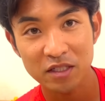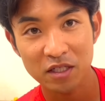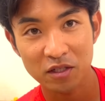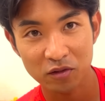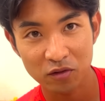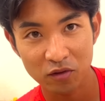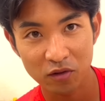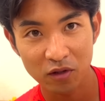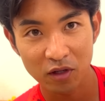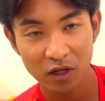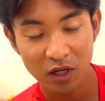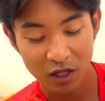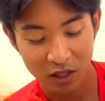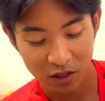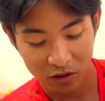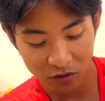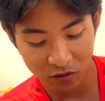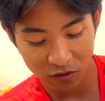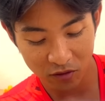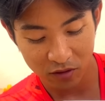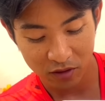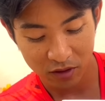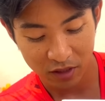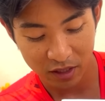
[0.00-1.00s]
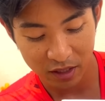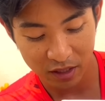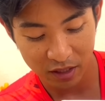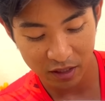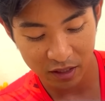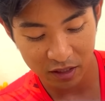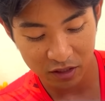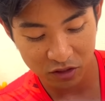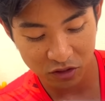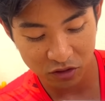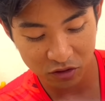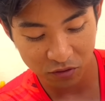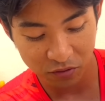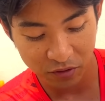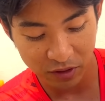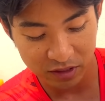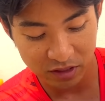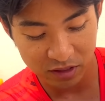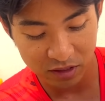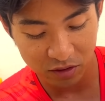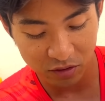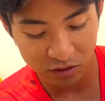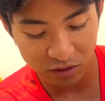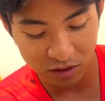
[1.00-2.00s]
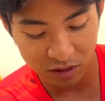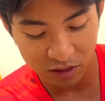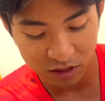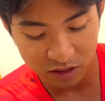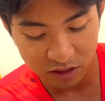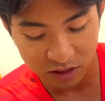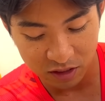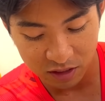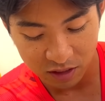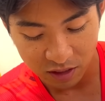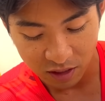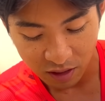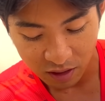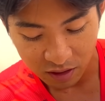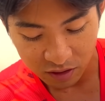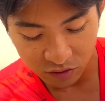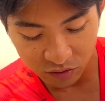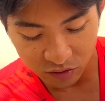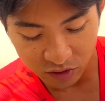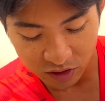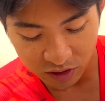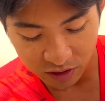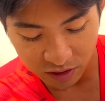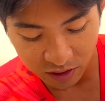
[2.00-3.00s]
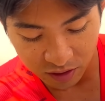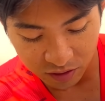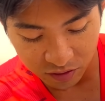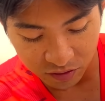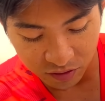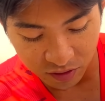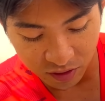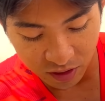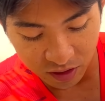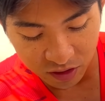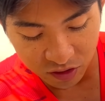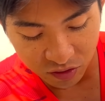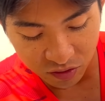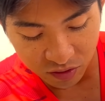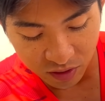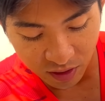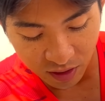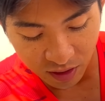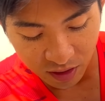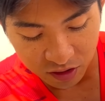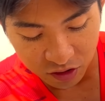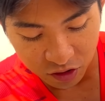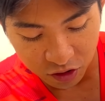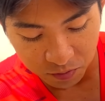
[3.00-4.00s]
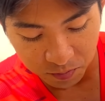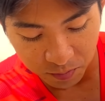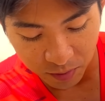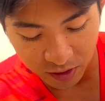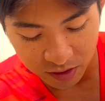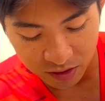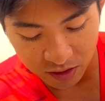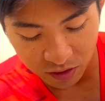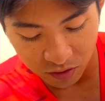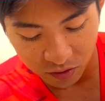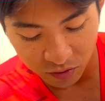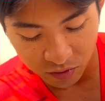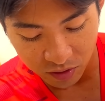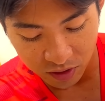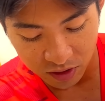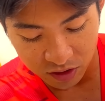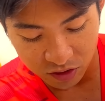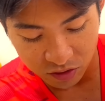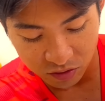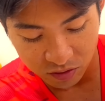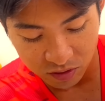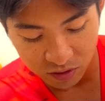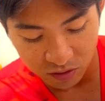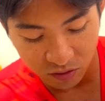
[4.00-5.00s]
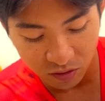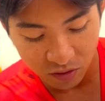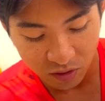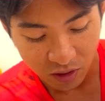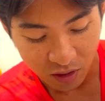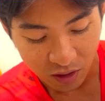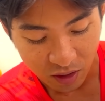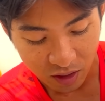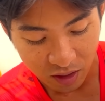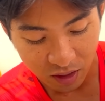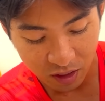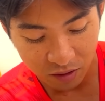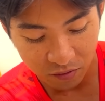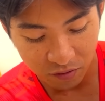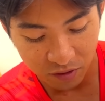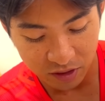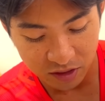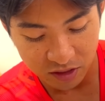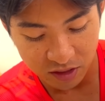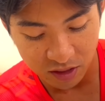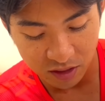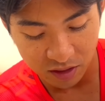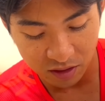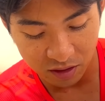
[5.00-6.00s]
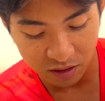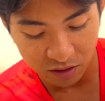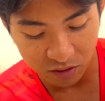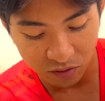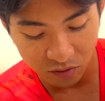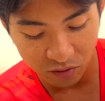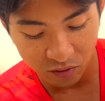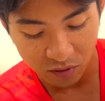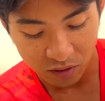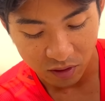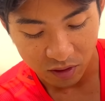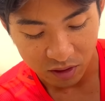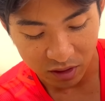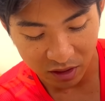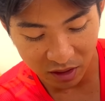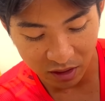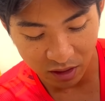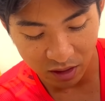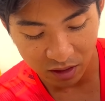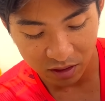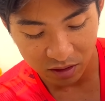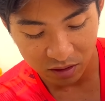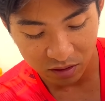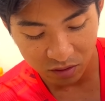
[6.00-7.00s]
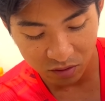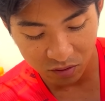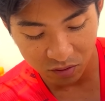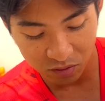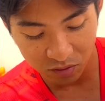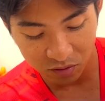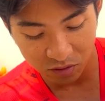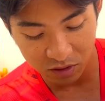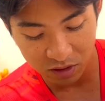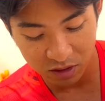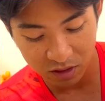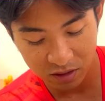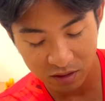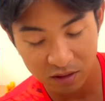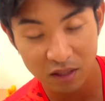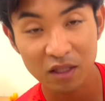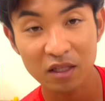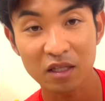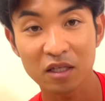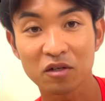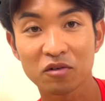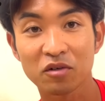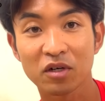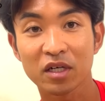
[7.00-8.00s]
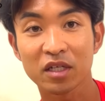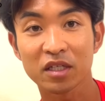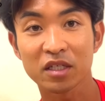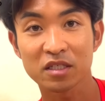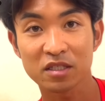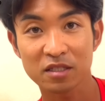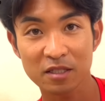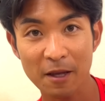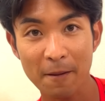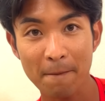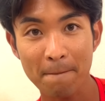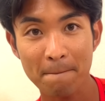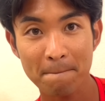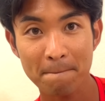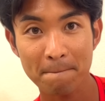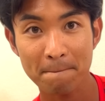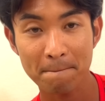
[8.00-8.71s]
セント の練習を増やさないといけないし、その下にあるななじゅうから はちじゅっパーセント の練習っていうのを増やしていかないといけないっていうことになっていくわけですね。